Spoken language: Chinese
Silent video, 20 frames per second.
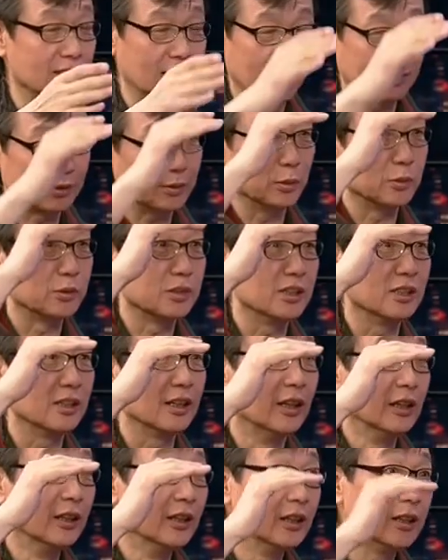总
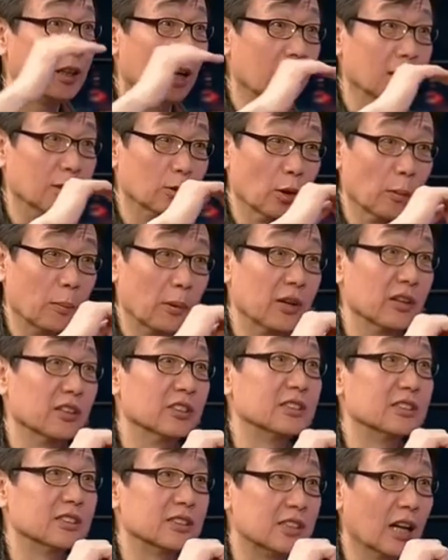之他还有诺贝
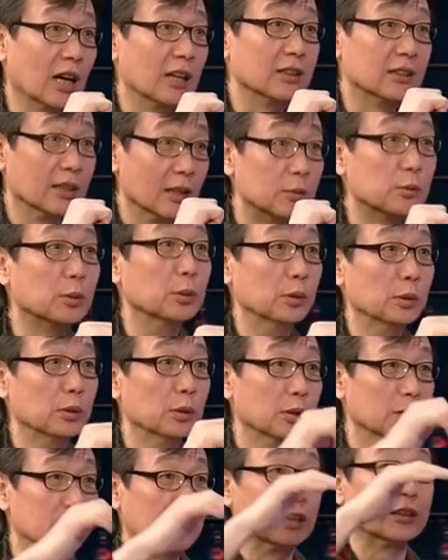尔奖得
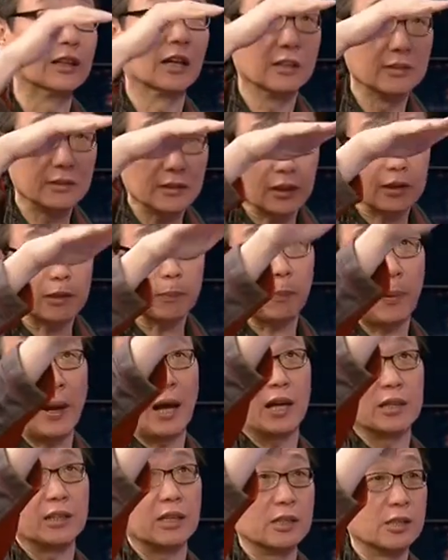主等等，
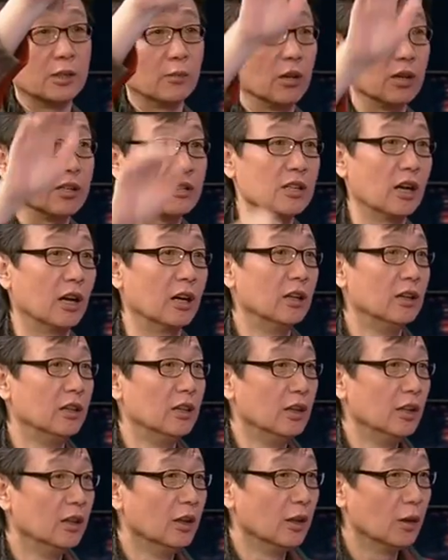啪眼睛往上。
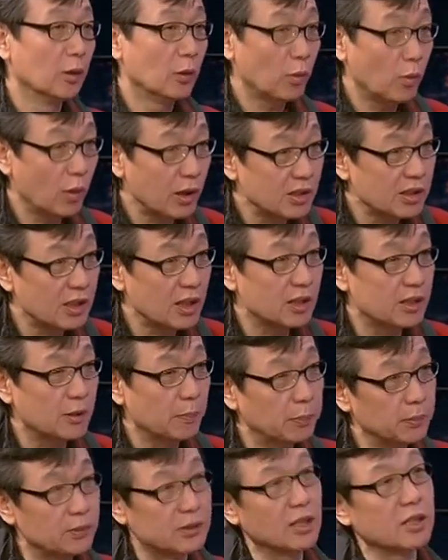关键是
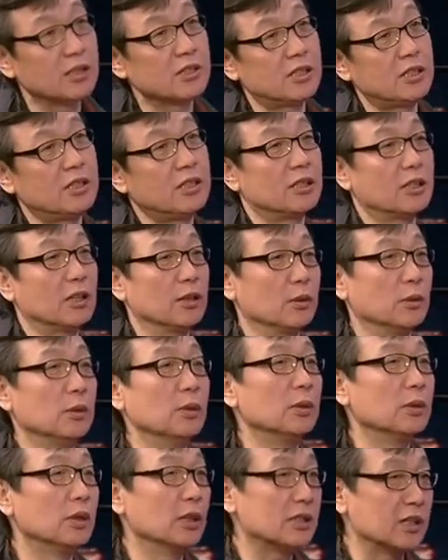不争气的
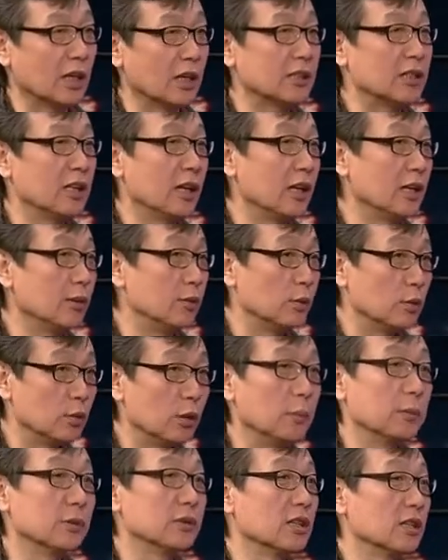女的讲起来一句最
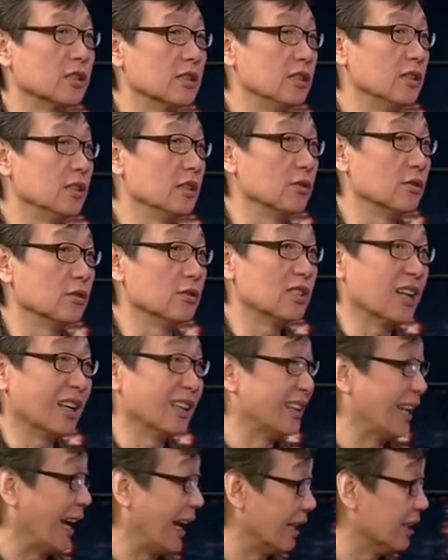不争气的就是讲
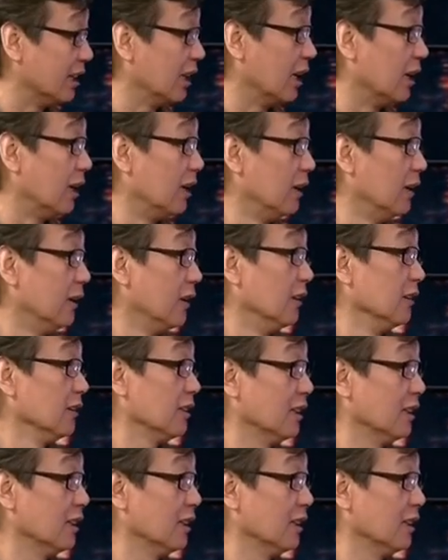男的，这